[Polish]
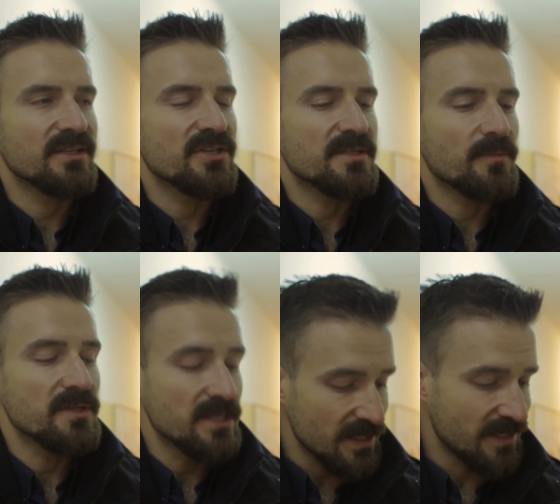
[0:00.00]
jak się jest
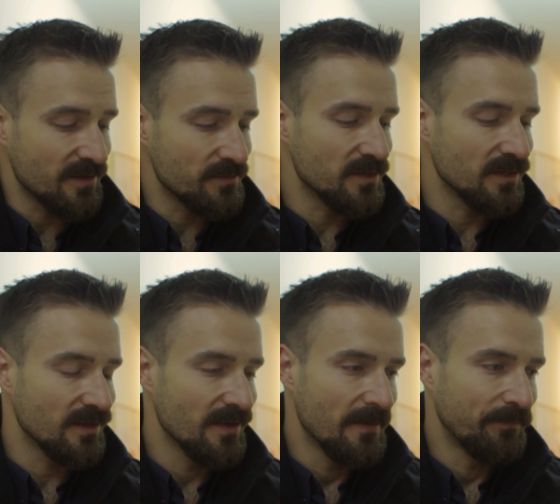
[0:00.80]
policjantem i
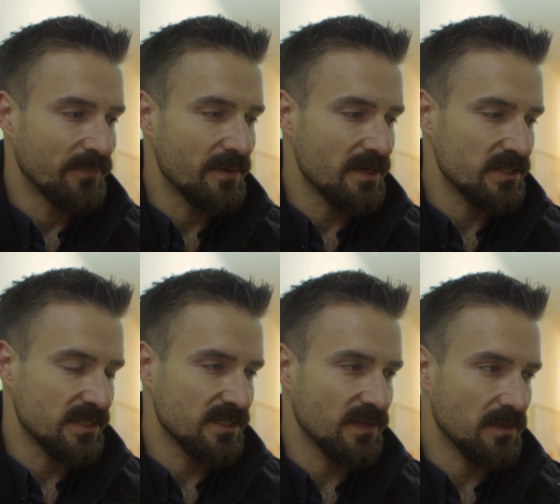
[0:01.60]
ma się
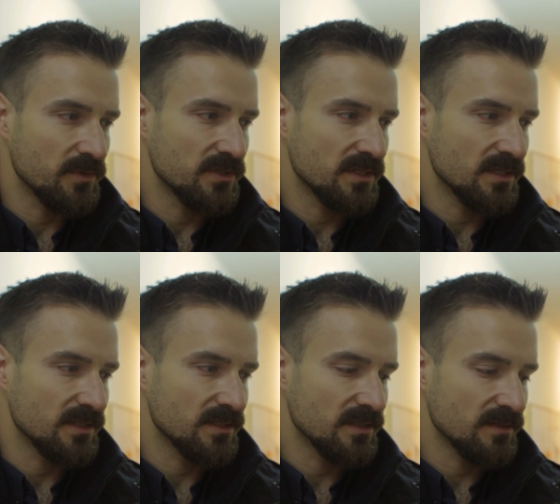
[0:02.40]
tę świadomość,
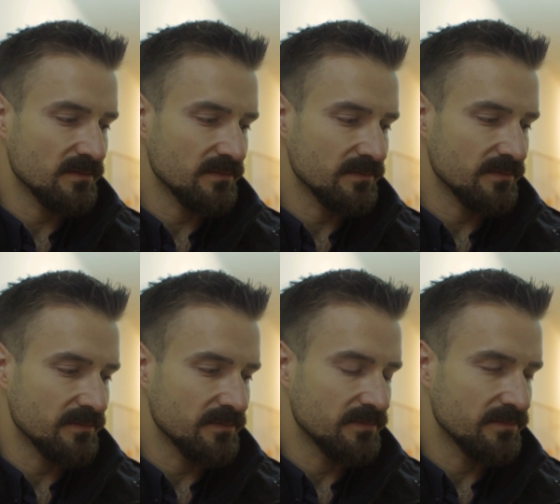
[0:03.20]
że, że
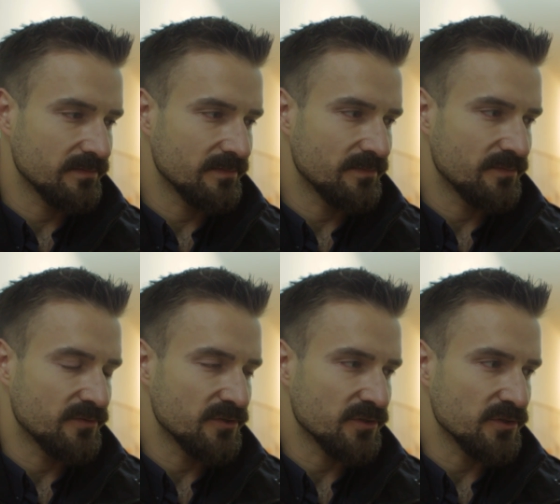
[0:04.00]

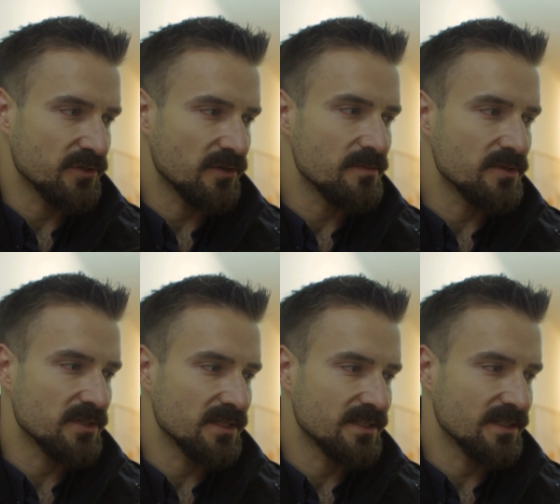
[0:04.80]
wszystko co
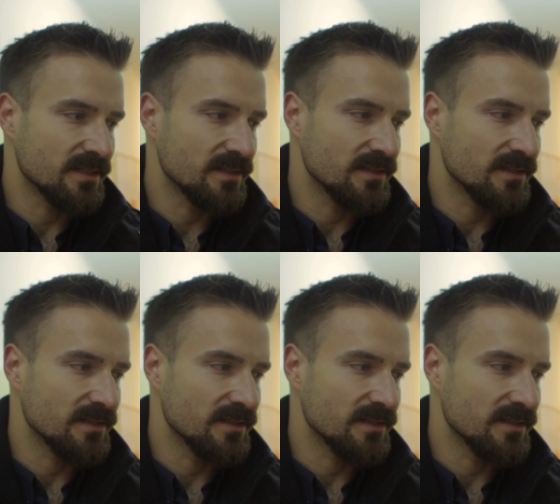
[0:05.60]
robisz jest y,